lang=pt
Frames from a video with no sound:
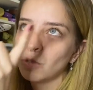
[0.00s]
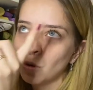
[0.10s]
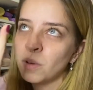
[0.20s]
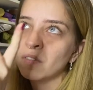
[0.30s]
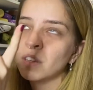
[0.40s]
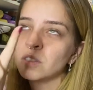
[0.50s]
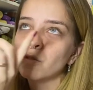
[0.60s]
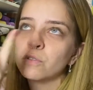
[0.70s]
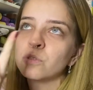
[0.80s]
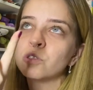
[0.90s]
uma vez, eu
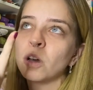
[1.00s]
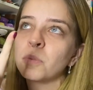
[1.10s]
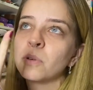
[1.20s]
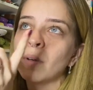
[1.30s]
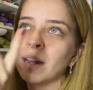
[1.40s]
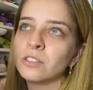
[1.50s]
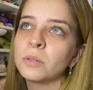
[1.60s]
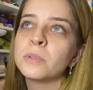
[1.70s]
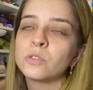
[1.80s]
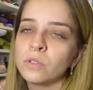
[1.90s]
fui no shopping com ela, geralmente